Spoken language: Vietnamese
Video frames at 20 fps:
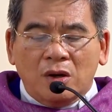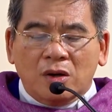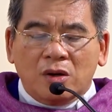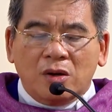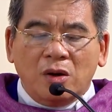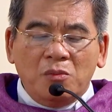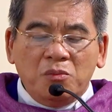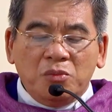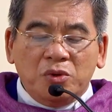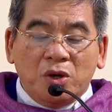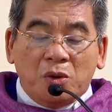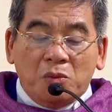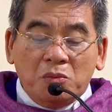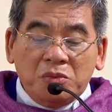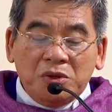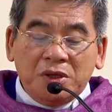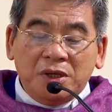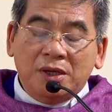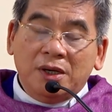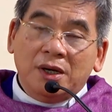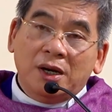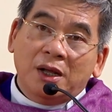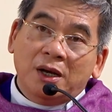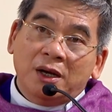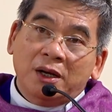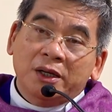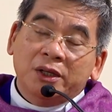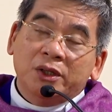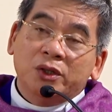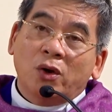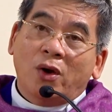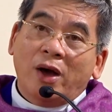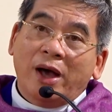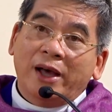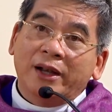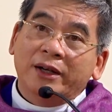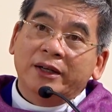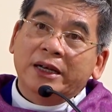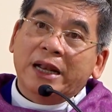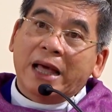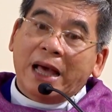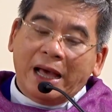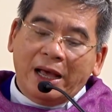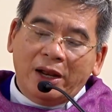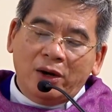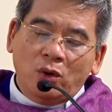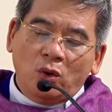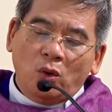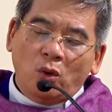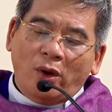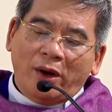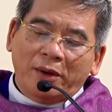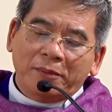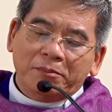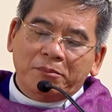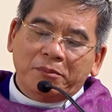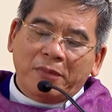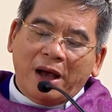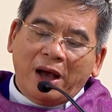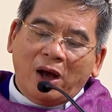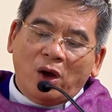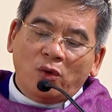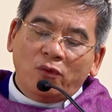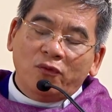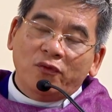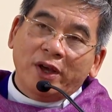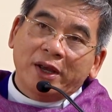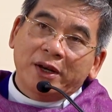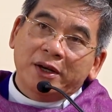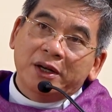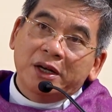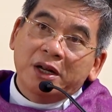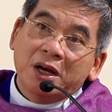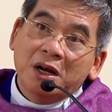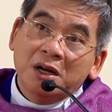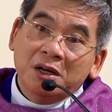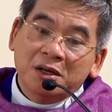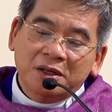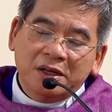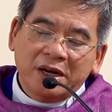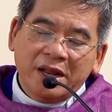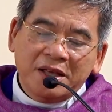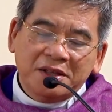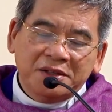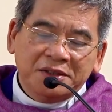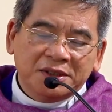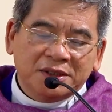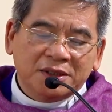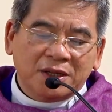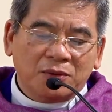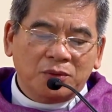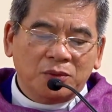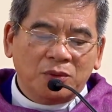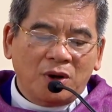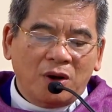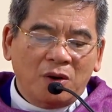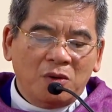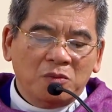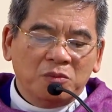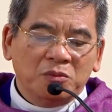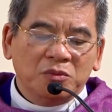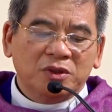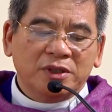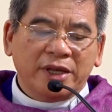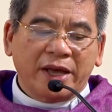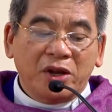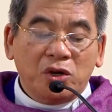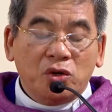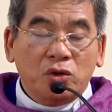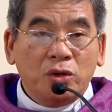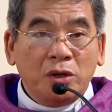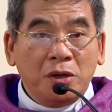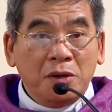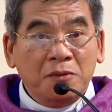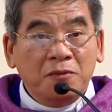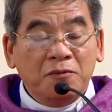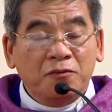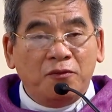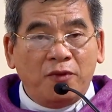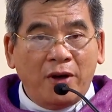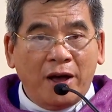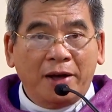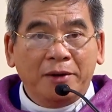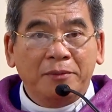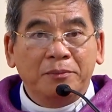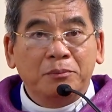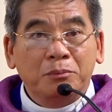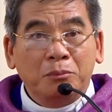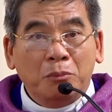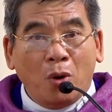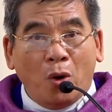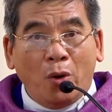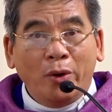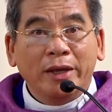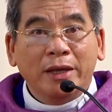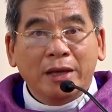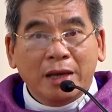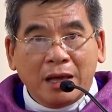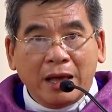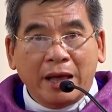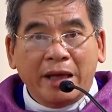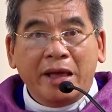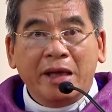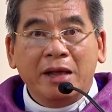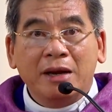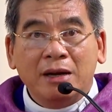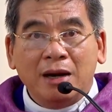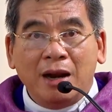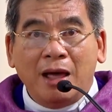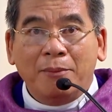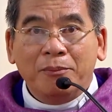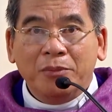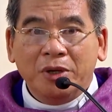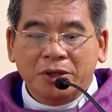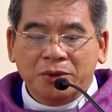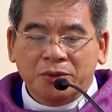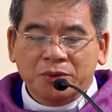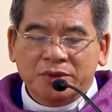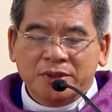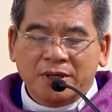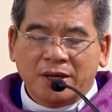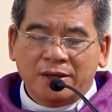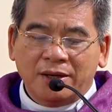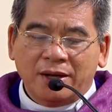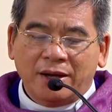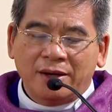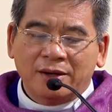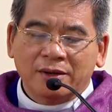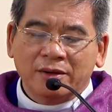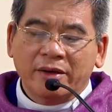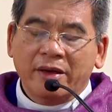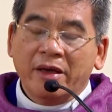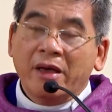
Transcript: Không giống như lời Gioan đã loan báo về đấng đến sau ông sẽ trừng phạt mọi kẻ làm điều gian ác,